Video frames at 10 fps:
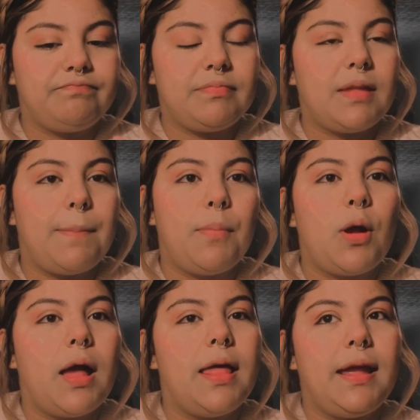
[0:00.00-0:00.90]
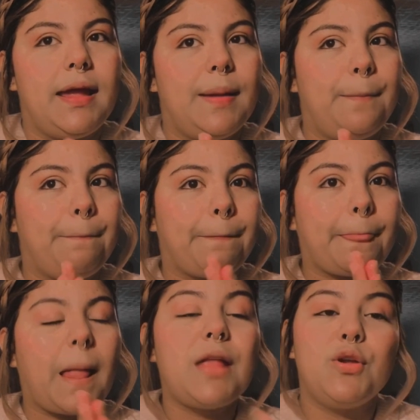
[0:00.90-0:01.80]
época de
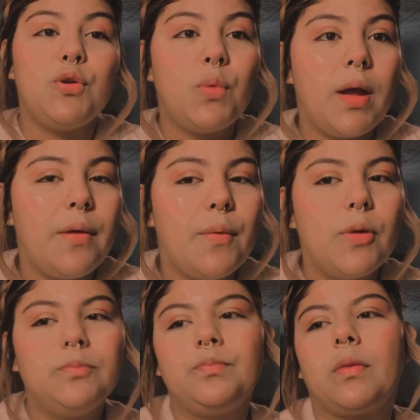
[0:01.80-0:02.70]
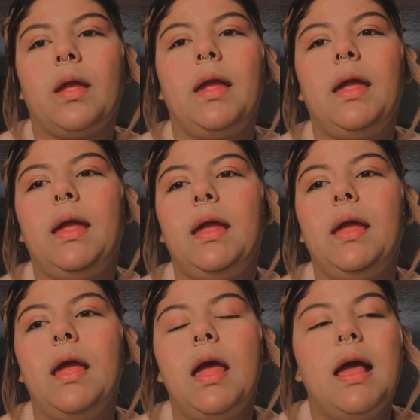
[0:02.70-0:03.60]
Año Nuevo
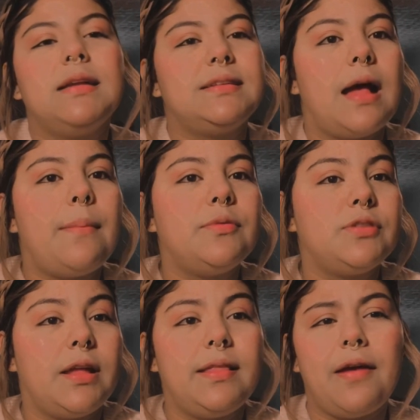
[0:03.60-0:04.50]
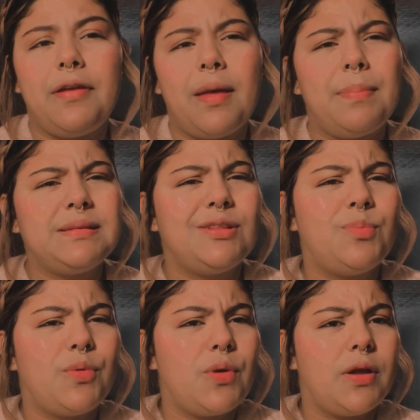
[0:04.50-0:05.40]
y estábamos en Navidad
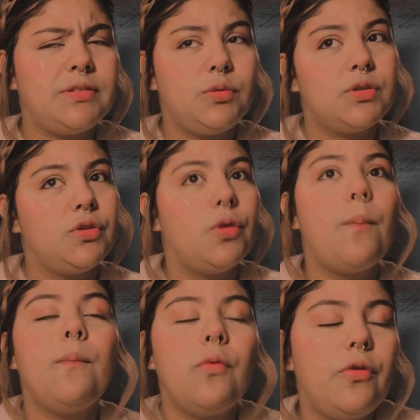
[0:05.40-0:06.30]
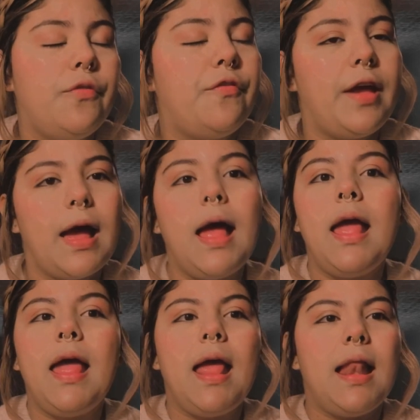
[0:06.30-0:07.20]
pasando por una situación muy fea,
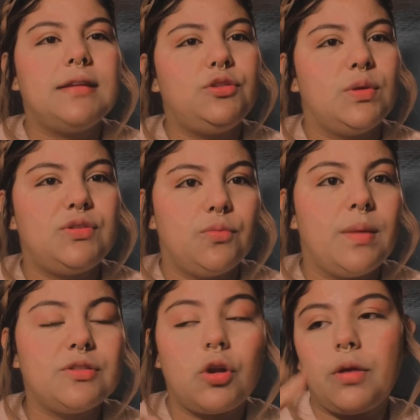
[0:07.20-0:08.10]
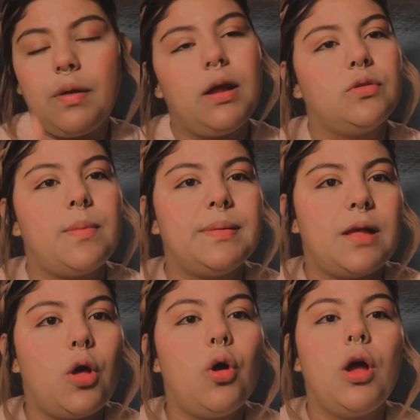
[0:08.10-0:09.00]
la situación más horrible que nos ha
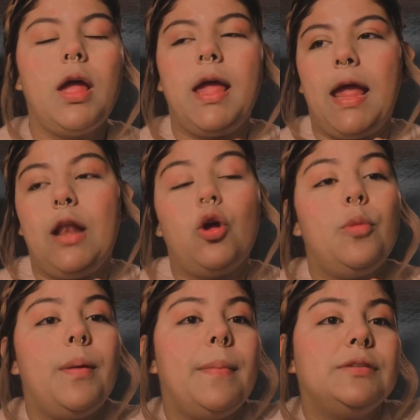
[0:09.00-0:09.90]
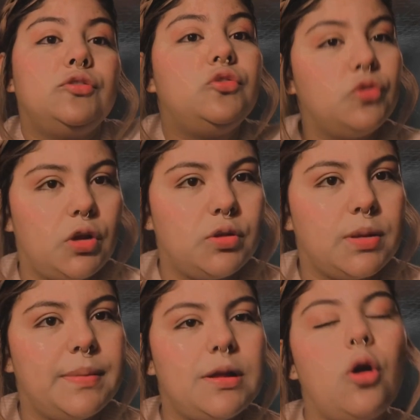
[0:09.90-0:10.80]
pasado, el golpe más duro que nos
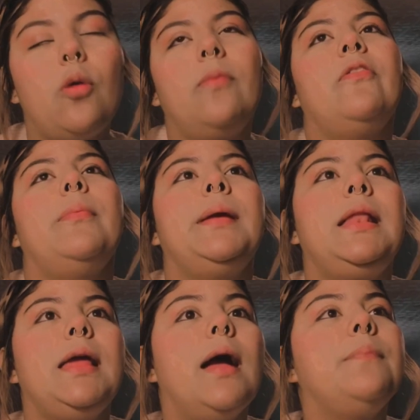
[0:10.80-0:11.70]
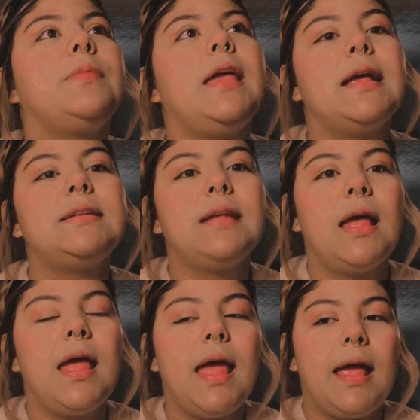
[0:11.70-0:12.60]
ha pasado como familia y es
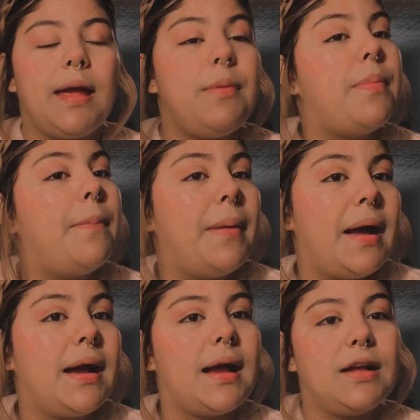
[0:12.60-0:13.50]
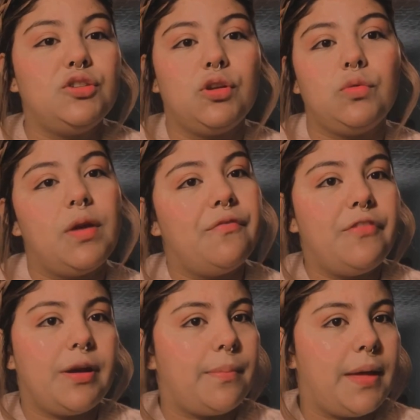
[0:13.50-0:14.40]
que mi papá cayó en una
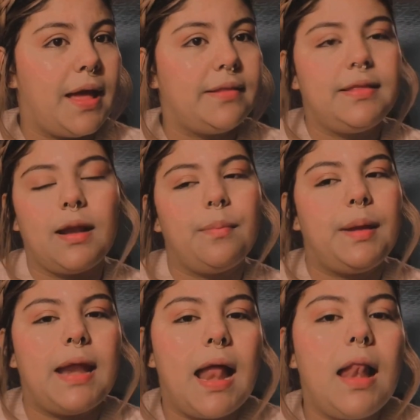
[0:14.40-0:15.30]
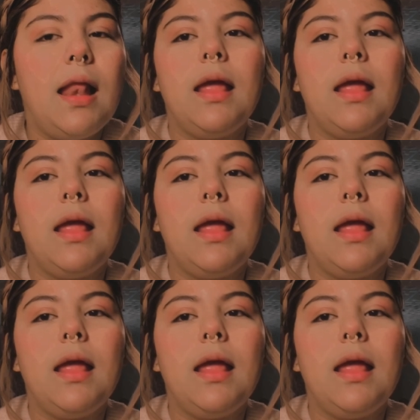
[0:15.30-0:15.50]
enfermedad terminal